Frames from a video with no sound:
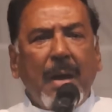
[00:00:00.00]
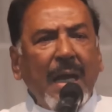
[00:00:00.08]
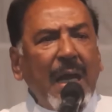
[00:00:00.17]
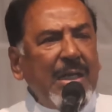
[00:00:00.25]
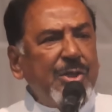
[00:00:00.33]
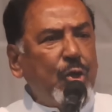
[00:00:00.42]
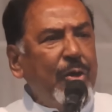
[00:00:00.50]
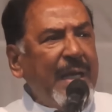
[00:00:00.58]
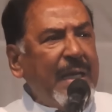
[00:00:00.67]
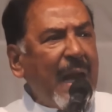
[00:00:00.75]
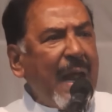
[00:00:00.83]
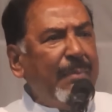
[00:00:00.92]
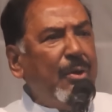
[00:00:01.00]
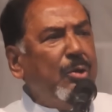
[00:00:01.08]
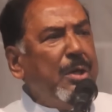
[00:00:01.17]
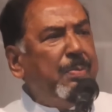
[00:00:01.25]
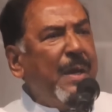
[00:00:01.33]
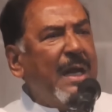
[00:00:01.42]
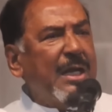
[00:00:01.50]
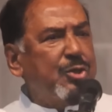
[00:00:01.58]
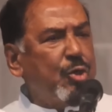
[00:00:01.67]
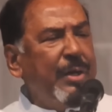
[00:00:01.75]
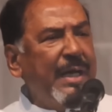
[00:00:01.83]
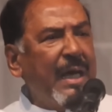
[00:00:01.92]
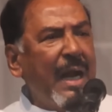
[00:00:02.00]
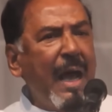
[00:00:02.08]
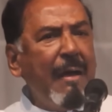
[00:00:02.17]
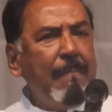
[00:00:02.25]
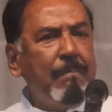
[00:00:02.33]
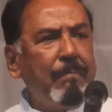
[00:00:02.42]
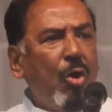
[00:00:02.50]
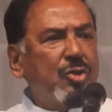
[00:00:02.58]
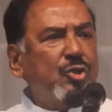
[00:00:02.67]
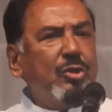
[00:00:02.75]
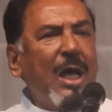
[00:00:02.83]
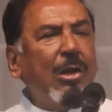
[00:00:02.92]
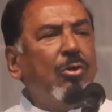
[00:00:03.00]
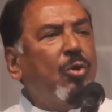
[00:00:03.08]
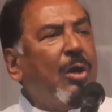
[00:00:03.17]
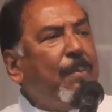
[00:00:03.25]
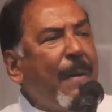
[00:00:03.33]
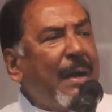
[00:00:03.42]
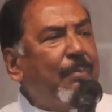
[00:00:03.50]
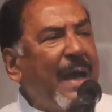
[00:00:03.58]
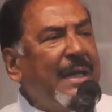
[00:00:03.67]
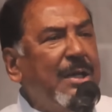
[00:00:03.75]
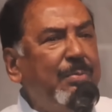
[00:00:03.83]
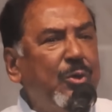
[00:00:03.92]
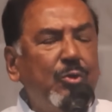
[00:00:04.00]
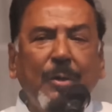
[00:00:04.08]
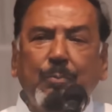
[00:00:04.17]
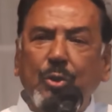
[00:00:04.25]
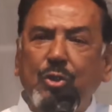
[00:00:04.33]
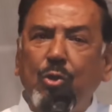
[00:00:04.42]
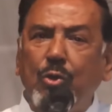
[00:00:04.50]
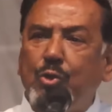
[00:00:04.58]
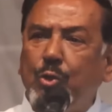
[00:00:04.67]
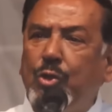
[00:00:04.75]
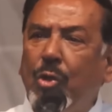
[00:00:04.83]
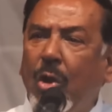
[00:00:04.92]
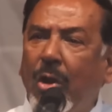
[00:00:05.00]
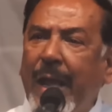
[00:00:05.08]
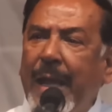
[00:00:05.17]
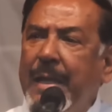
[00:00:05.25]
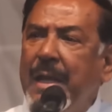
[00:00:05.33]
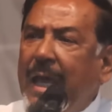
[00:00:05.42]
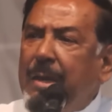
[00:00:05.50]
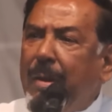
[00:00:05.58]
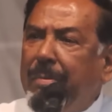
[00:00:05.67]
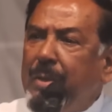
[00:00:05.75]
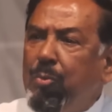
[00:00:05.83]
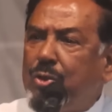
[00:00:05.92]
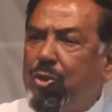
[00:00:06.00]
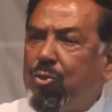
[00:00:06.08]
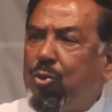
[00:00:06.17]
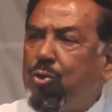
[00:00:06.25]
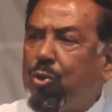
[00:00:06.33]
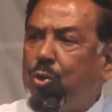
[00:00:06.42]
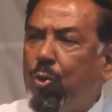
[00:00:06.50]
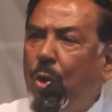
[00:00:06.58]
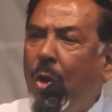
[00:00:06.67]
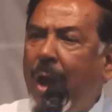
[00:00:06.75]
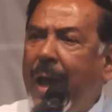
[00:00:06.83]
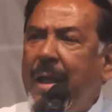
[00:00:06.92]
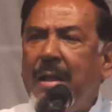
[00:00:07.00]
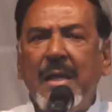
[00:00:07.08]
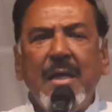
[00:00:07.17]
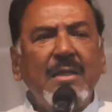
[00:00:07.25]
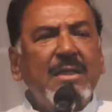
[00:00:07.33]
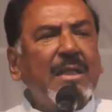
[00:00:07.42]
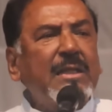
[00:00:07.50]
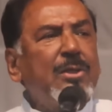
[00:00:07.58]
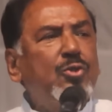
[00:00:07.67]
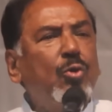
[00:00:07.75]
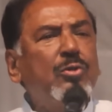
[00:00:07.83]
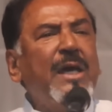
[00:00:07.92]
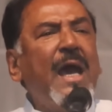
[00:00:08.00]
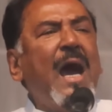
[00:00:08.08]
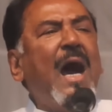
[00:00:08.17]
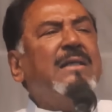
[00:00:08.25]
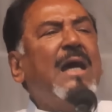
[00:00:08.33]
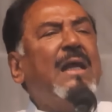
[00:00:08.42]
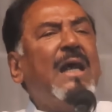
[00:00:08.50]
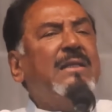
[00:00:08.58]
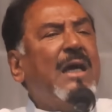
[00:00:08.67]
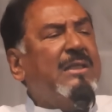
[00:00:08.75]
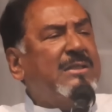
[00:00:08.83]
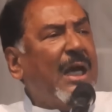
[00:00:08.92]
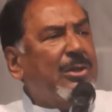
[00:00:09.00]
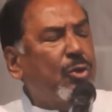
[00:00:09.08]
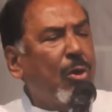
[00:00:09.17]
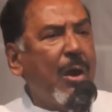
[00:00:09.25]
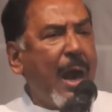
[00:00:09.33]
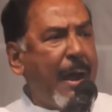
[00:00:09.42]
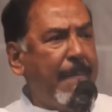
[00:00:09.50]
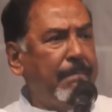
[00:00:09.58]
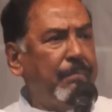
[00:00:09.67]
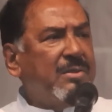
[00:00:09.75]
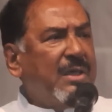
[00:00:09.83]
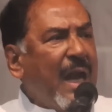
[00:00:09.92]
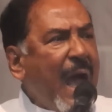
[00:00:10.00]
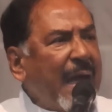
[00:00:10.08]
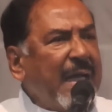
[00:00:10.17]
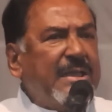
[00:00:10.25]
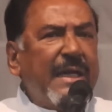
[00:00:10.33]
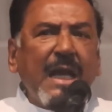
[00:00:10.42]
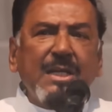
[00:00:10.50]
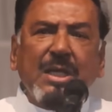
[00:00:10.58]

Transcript: বাঙালি সৈনিকেরা এবং ইপিআর এর সৈনিকেরা অস্ত্র ধারণ করে পাক বাহিনীর বিরুদ্ধে প্রতিরোধ যুদ্ধ করে এইভাবে মুক্তিযুদ্ধ শুরু হয় তাতে যোগ দেয় হাজার হাজার ছাত্ররা যারা আগে থেকে